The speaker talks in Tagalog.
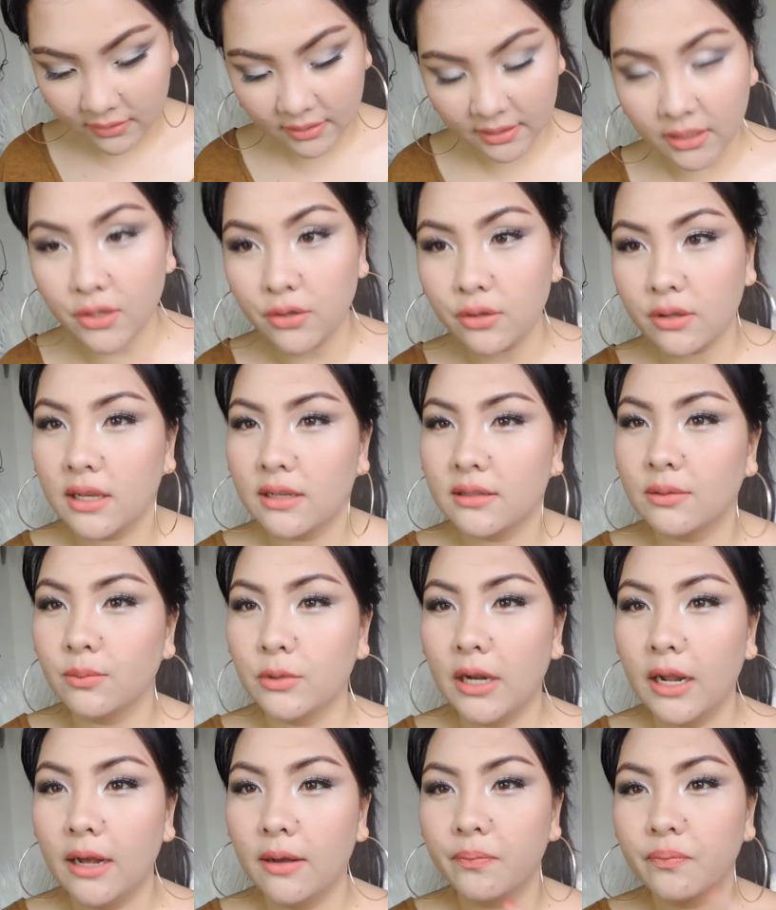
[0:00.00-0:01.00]
sa cutics
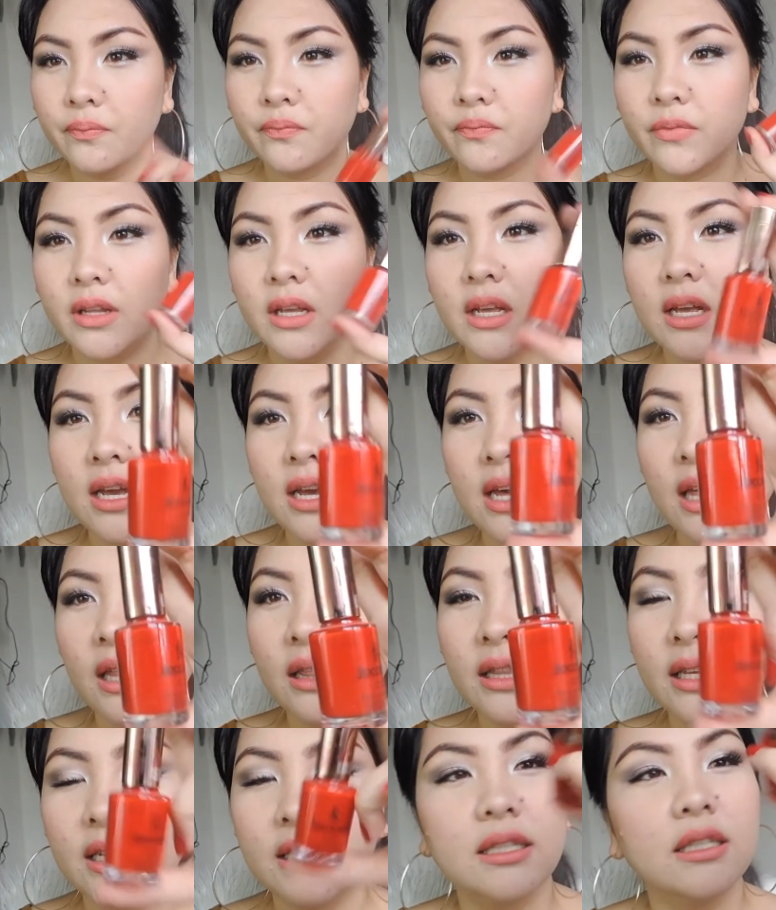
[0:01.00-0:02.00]
mo
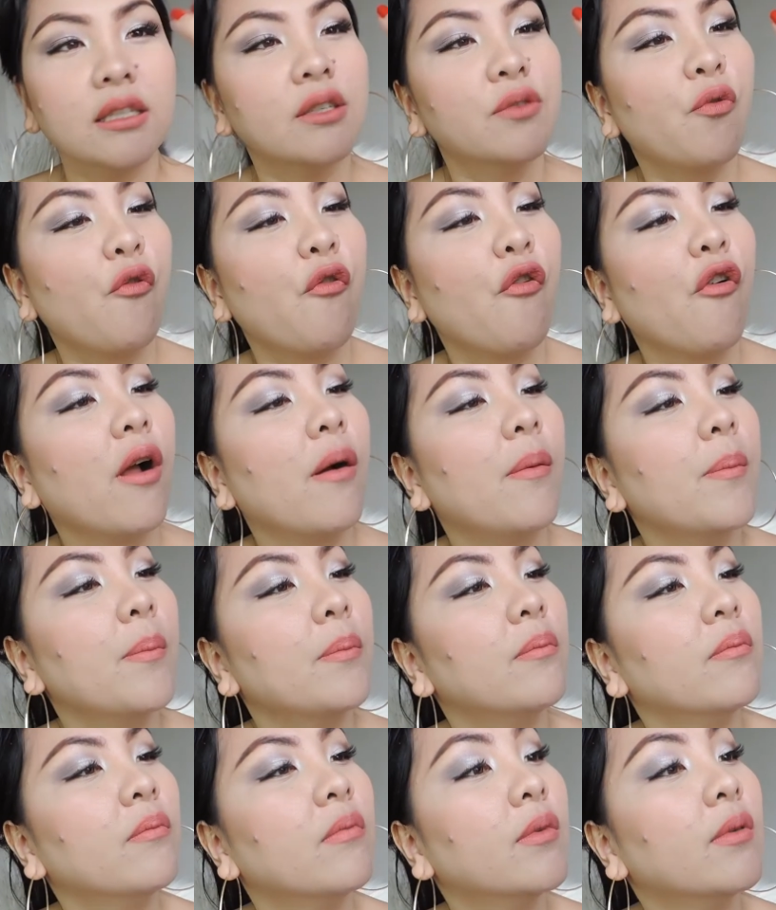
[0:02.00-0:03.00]
This is
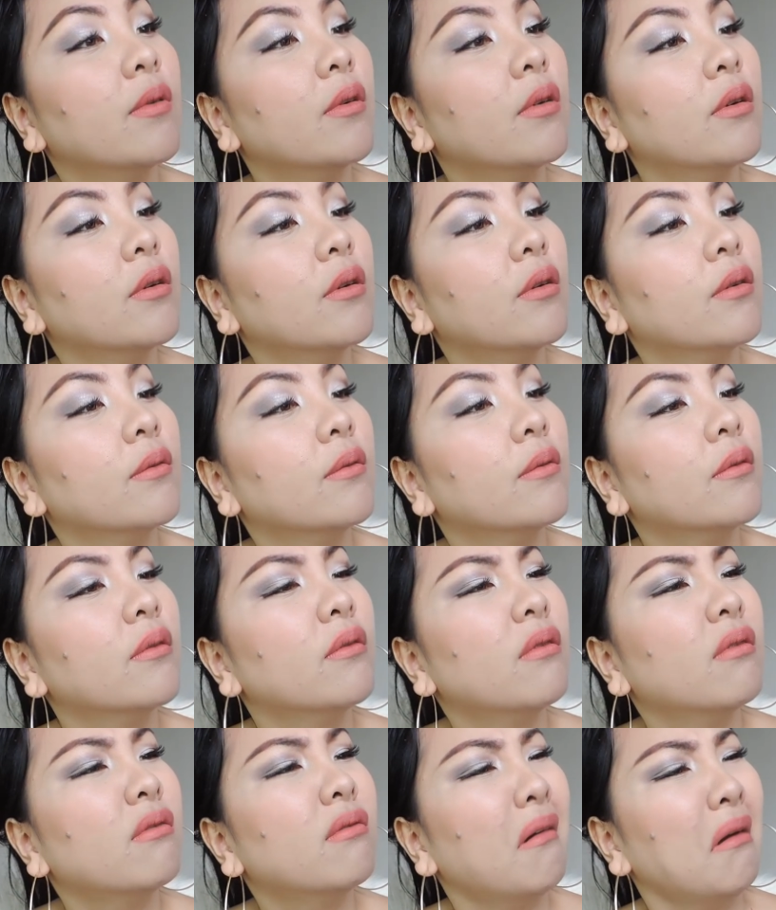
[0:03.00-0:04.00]
from
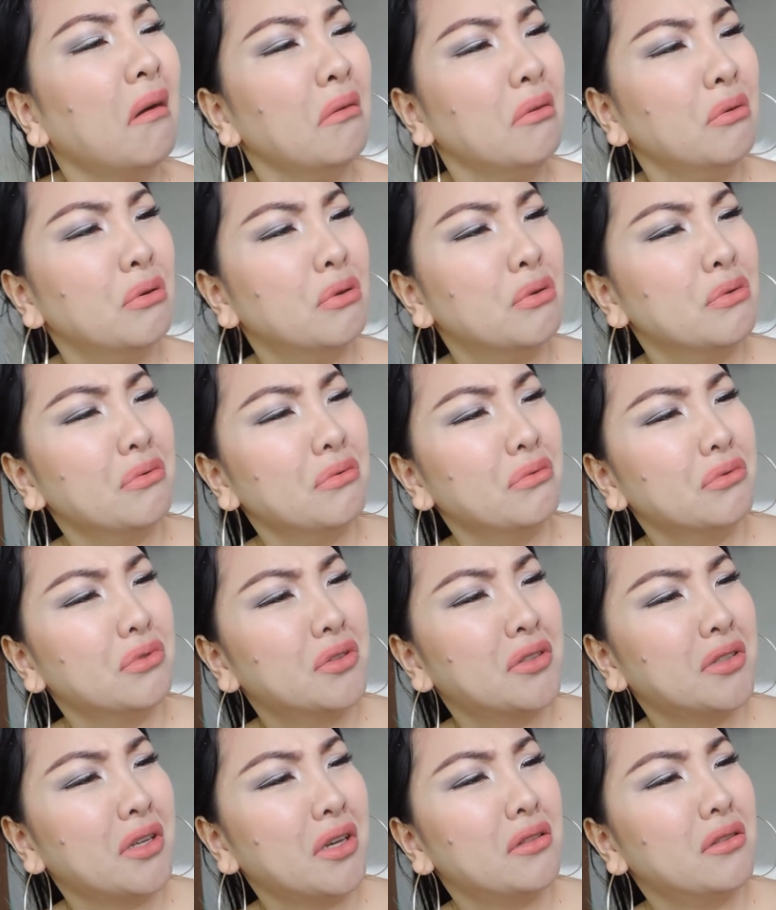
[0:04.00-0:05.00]
how do you
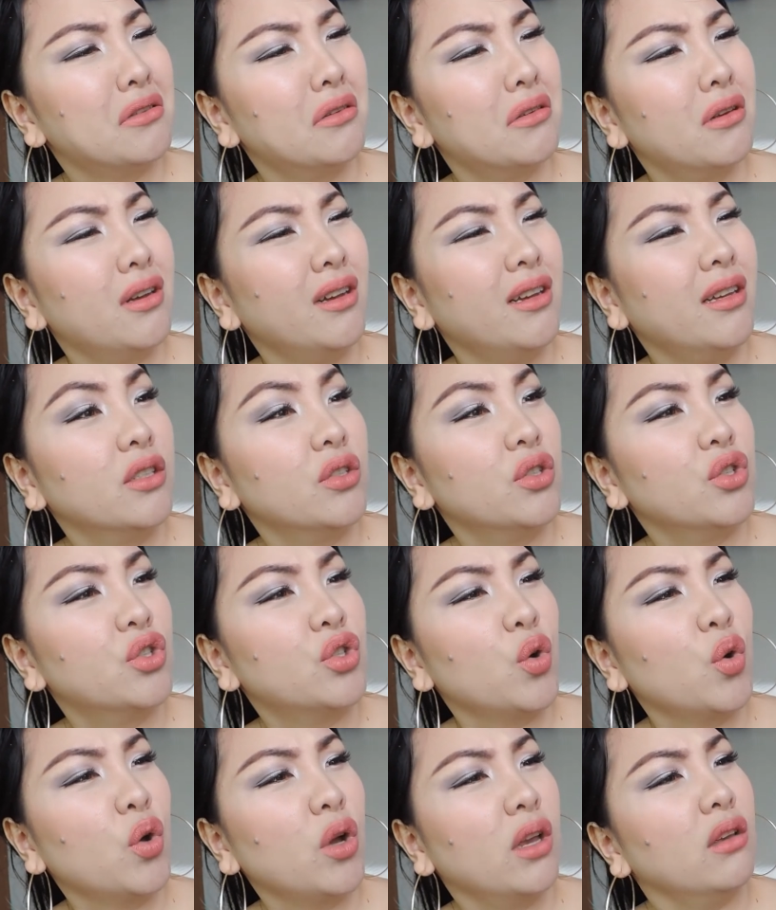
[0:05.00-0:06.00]
say?
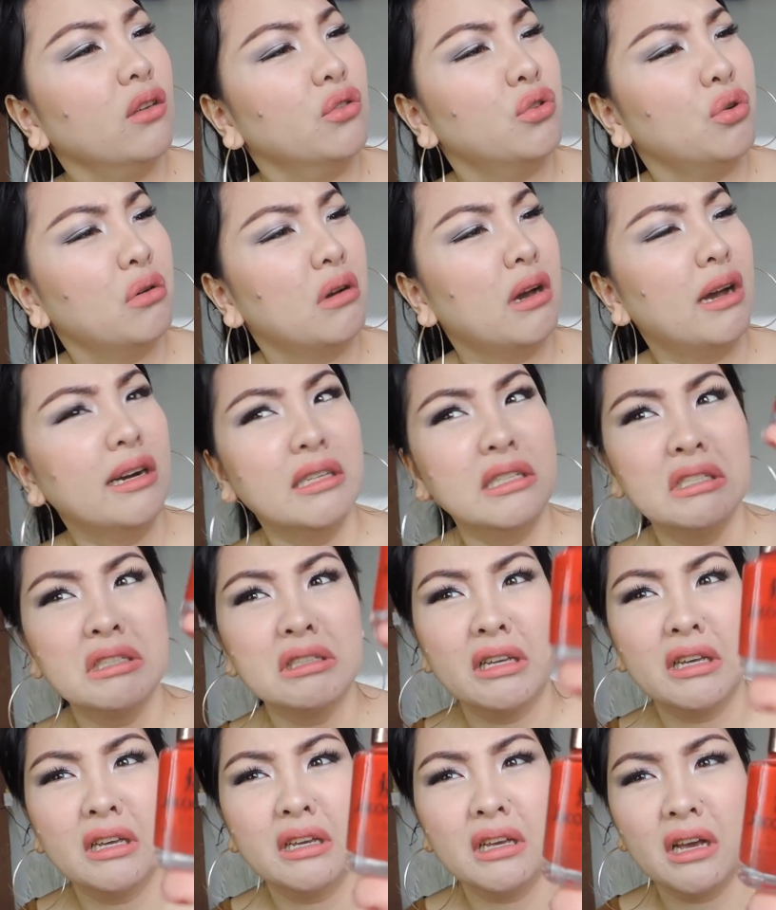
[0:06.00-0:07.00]
Chok
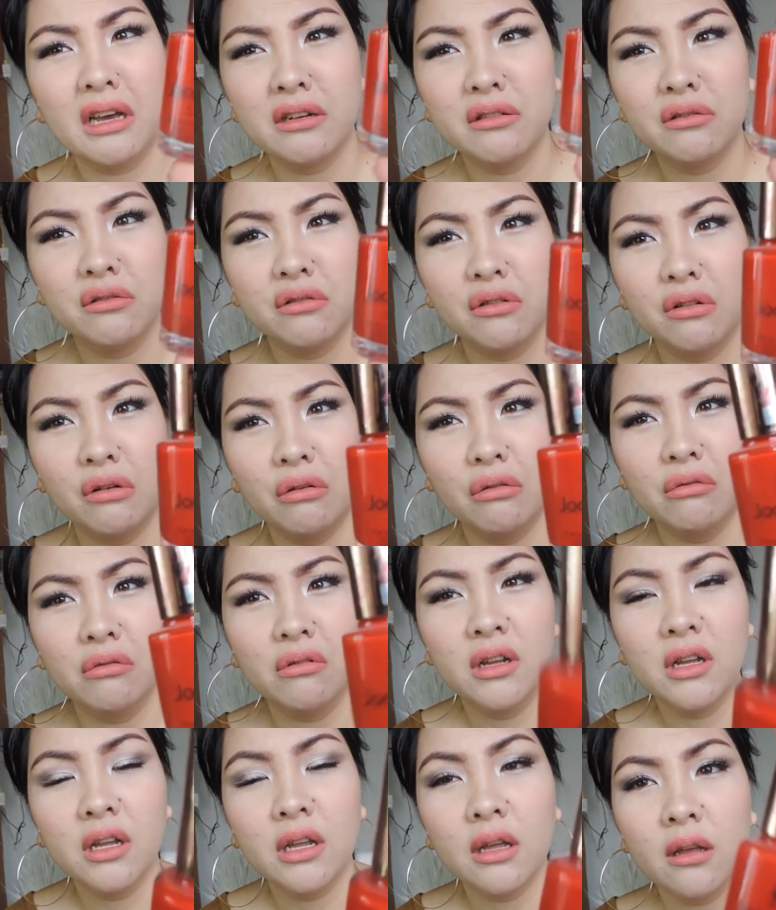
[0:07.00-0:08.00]
Jokarste? I don't know.
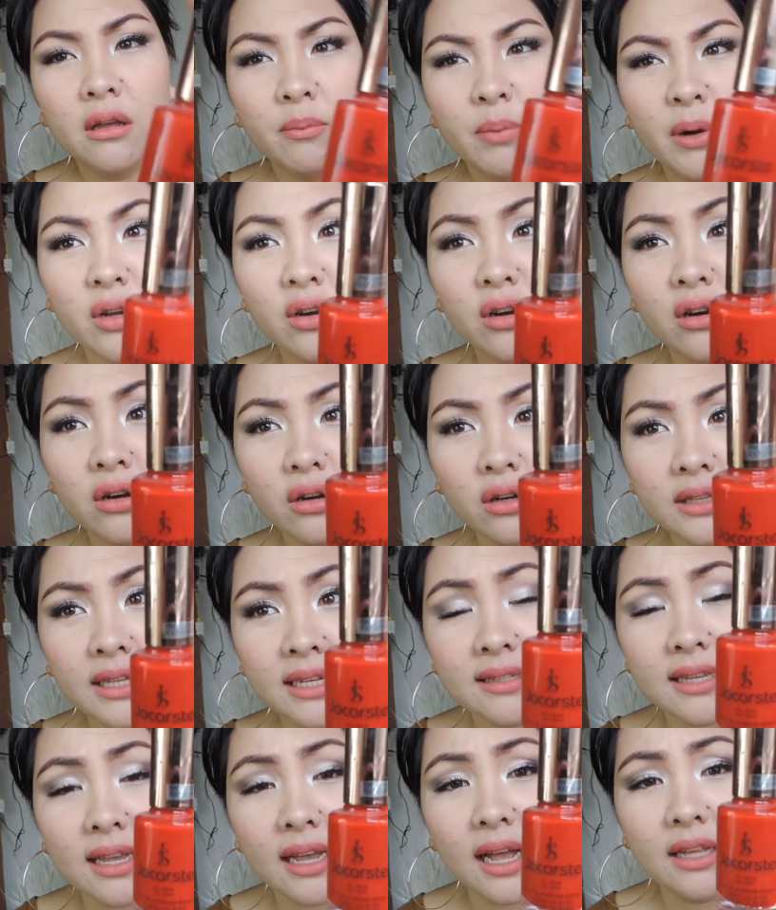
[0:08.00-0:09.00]
Pero,
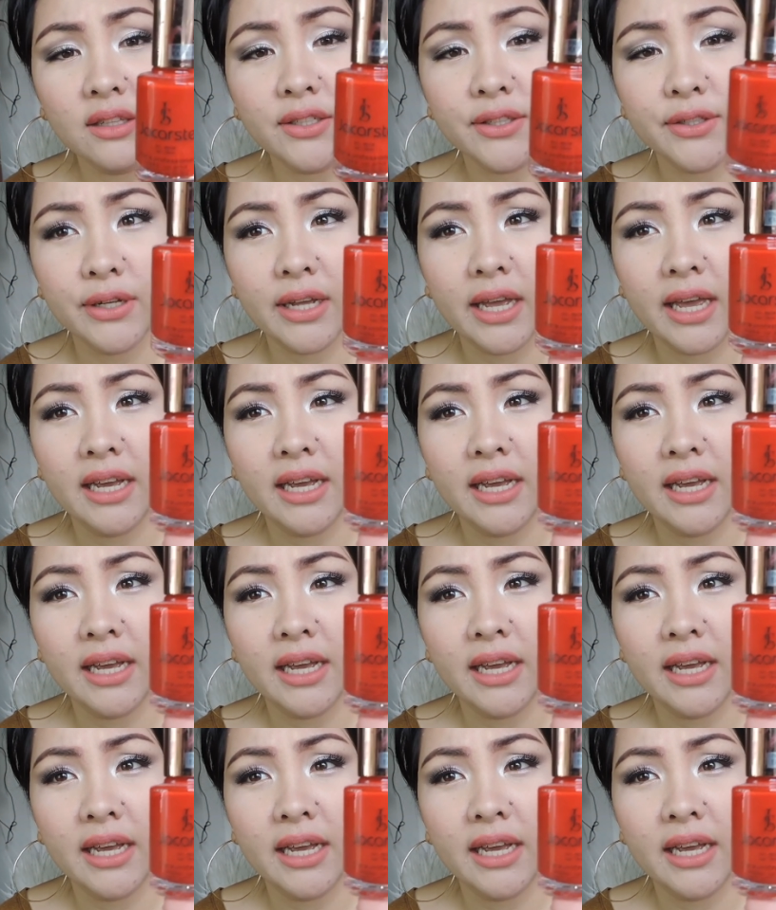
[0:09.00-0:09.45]
nasa ano to